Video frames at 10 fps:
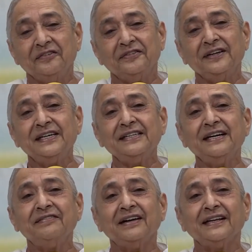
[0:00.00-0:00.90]
फिर
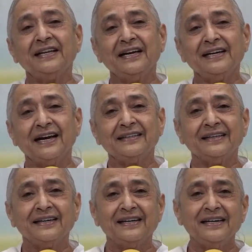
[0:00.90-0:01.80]
ये वादा याद
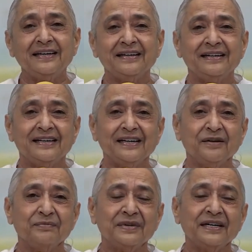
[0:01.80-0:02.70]
करें कि
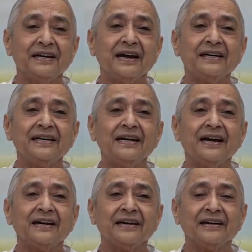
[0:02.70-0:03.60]
हमने क्या किया
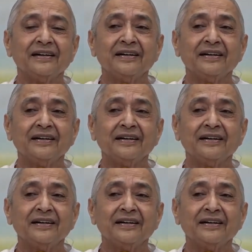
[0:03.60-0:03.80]
है